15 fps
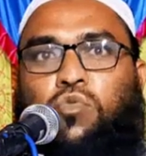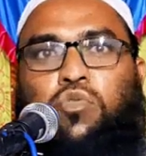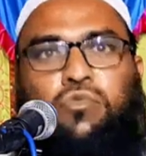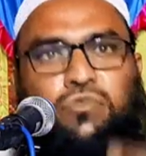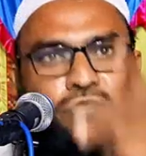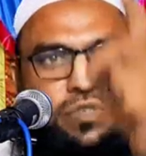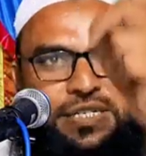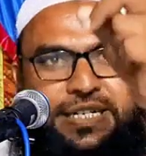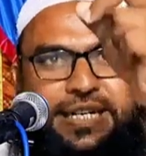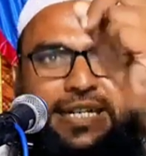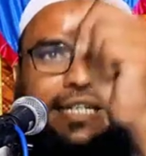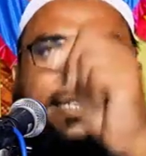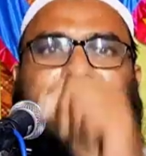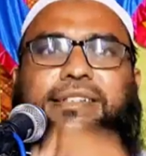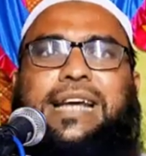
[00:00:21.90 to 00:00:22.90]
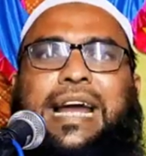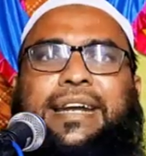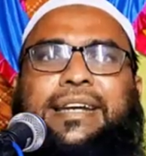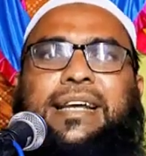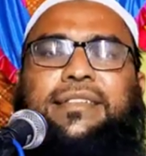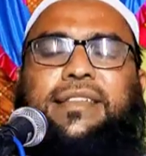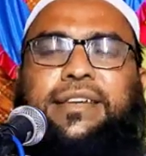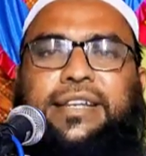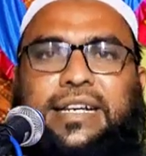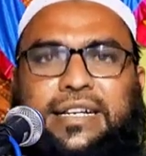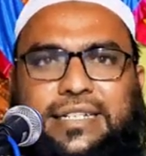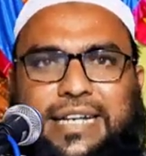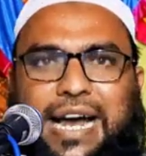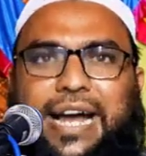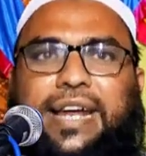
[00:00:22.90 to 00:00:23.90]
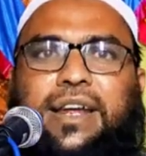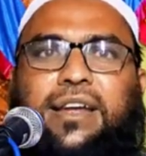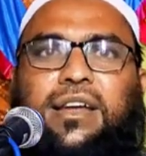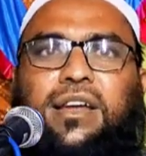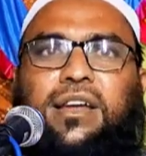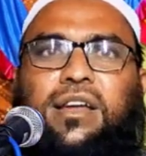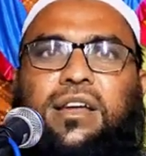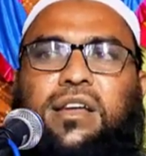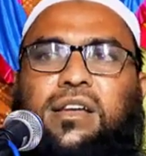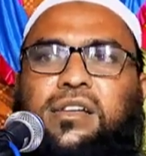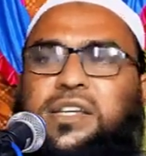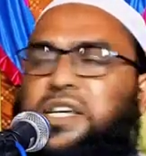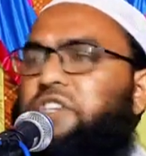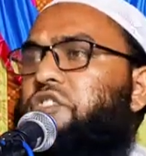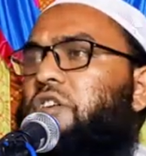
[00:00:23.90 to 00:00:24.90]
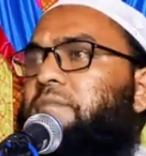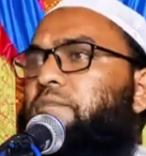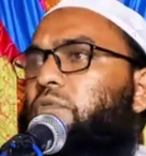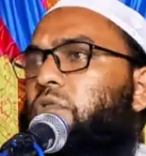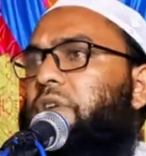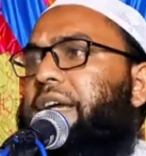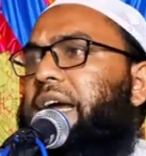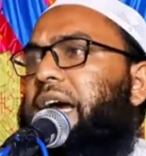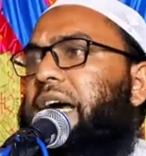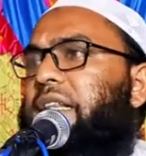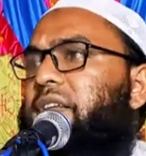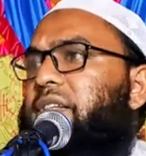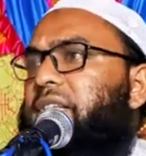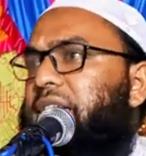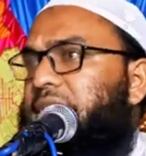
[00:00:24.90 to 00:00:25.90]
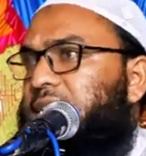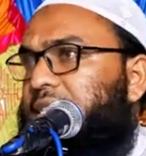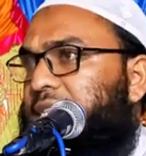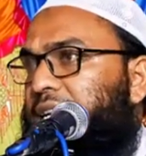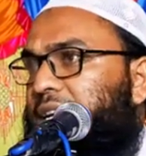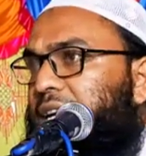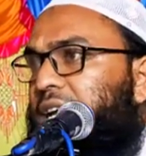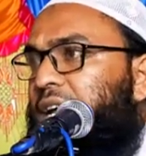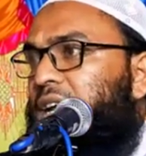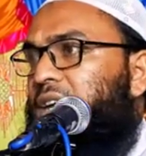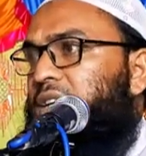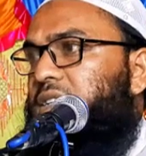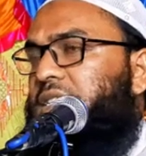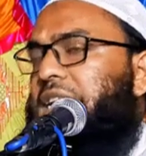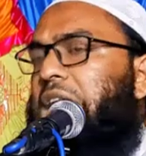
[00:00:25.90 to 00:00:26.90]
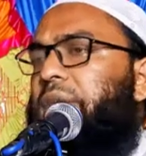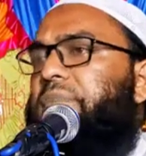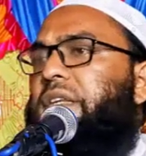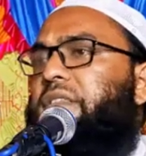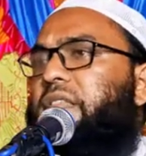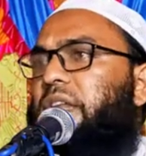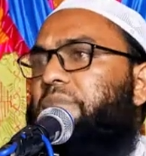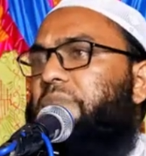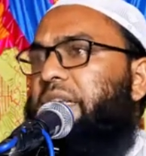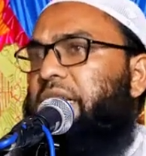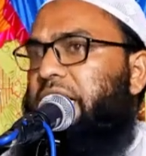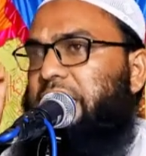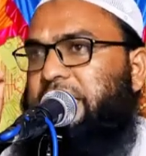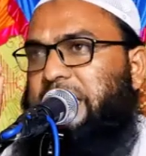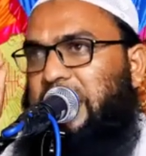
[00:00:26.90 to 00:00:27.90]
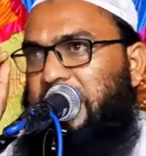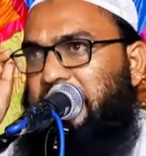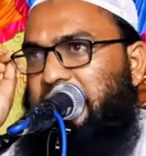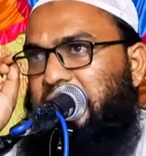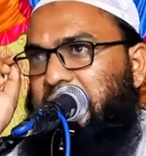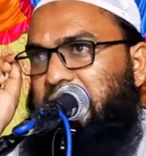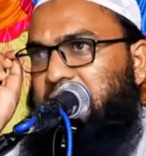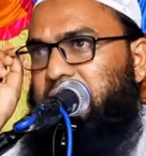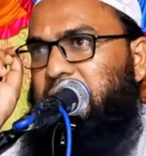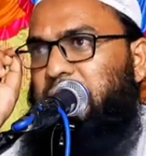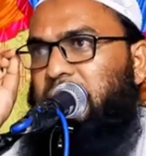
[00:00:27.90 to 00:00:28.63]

কোন জিনিস জান্নাতে নিয়ে যায় সে সম্পর্কে হাদিস এসেছে জামে তিরমিজির একটা হাদিস